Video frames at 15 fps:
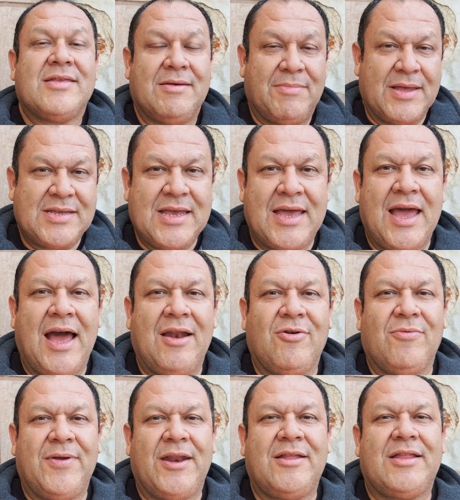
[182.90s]
Se me hace algo
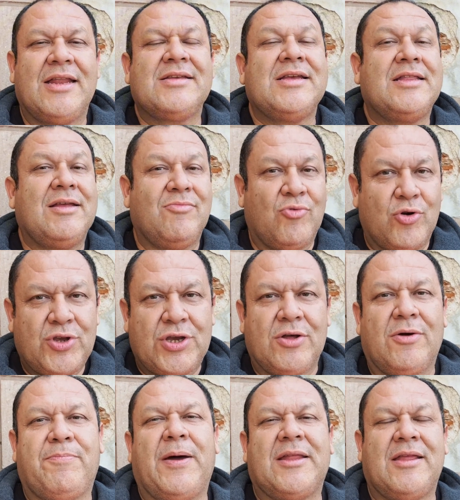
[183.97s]
bien interesante, muy
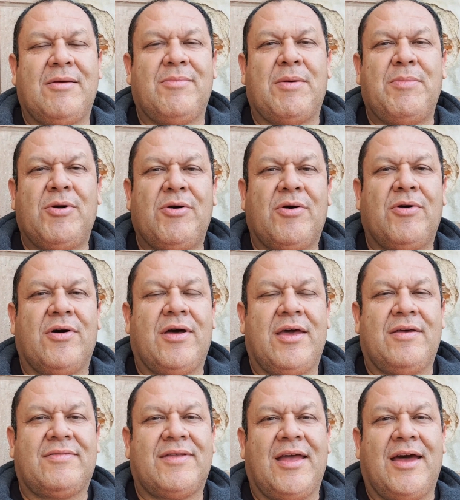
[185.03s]
chido parte de mi amigo
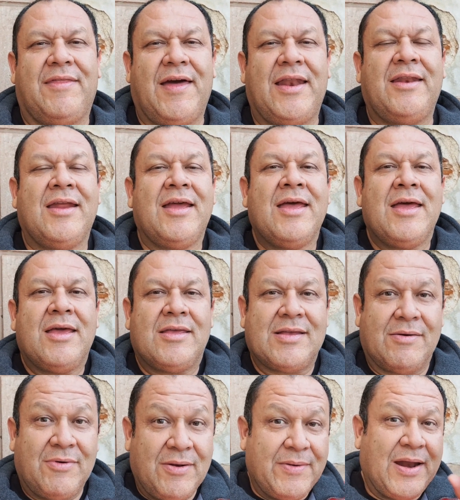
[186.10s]
este, Adán. Se
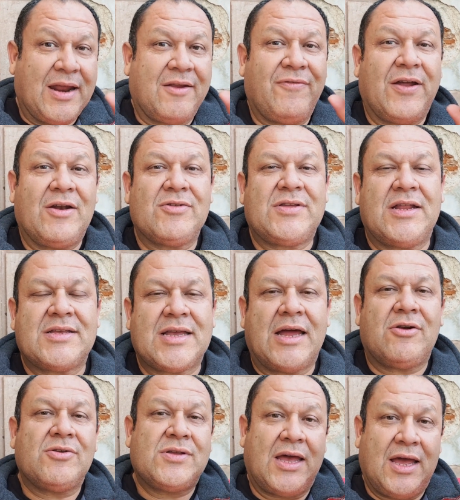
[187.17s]
vuelven a rifar los tres
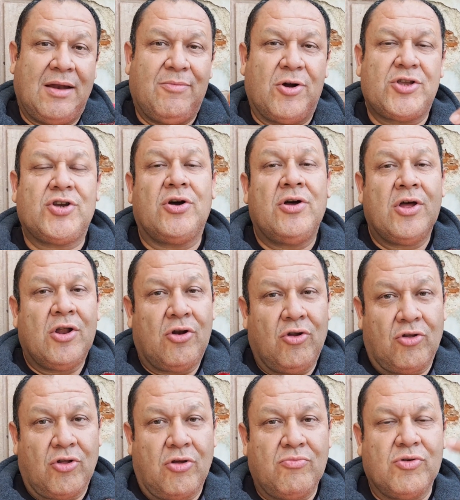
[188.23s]
carros, el bocho,
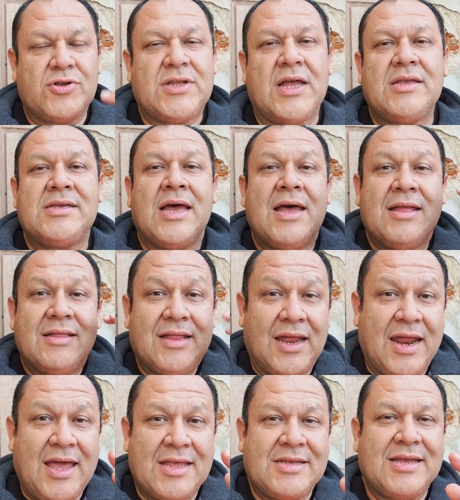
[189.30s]
los dos Mustangs,
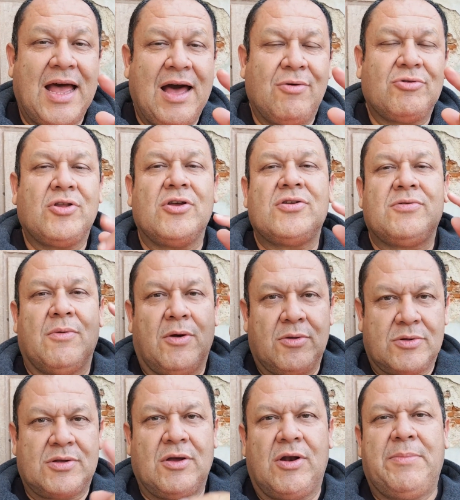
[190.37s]
tres autos,
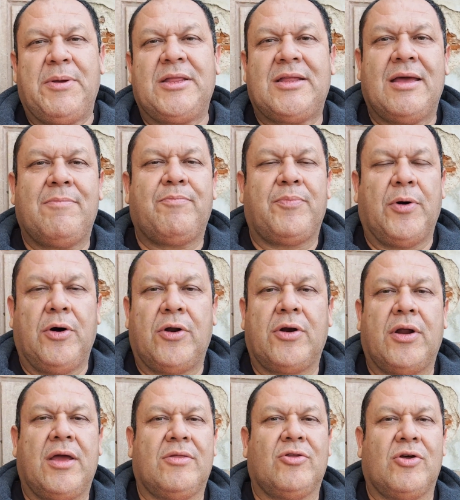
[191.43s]
solamente
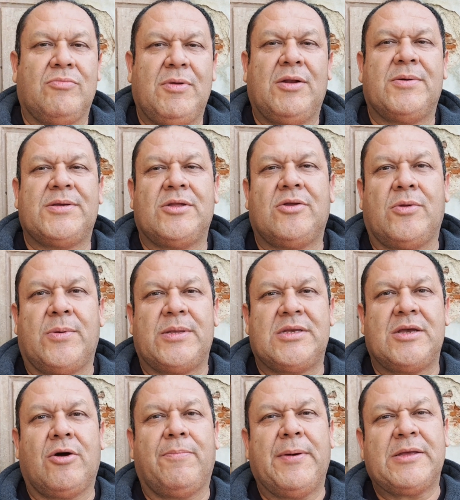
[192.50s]
por
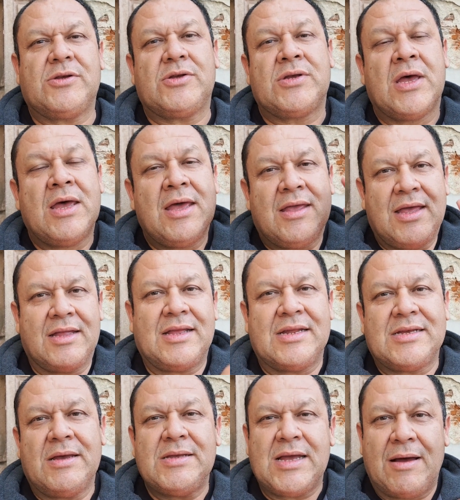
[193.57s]
2.995 eh, pesos. Ya te lo
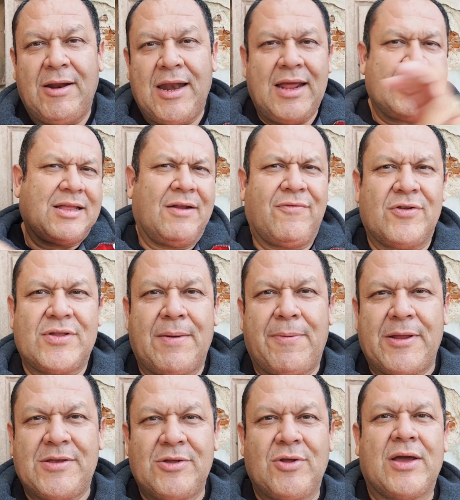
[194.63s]
sabes, háblale, el teléfono está
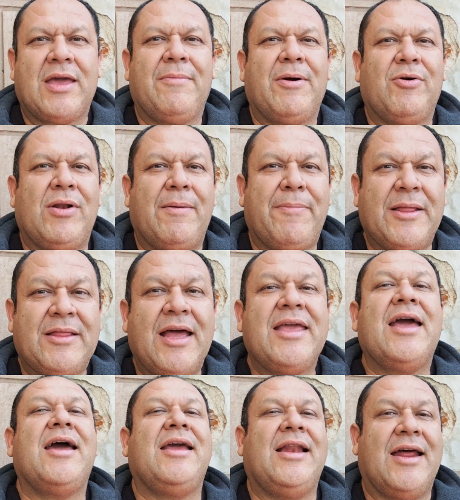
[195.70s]
apareciendo aquí abajo en la
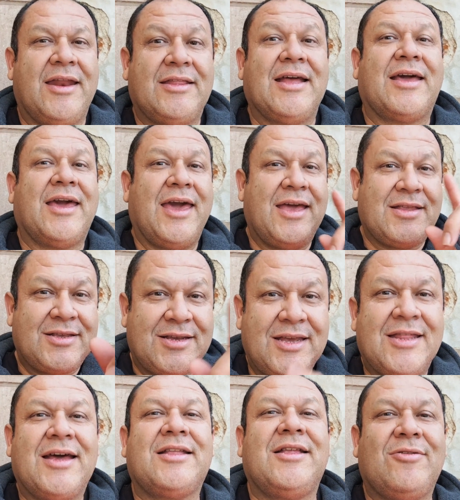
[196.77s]
pantalla y la neta, qué
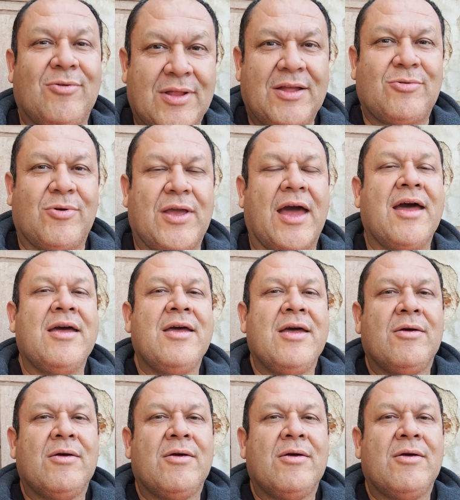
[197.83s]
chida actitud la tuya.